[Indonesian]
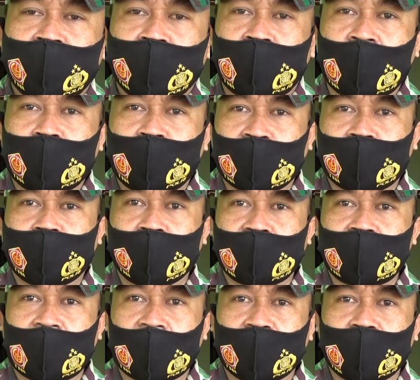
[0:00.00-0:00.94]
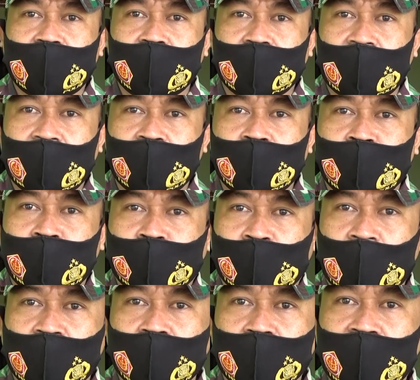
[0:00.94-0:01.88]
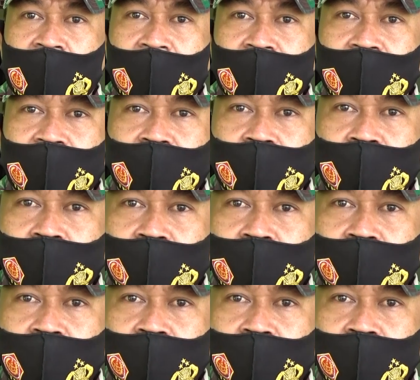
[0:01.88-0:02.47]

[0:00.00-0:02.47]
dapat bersaing dengan produk lain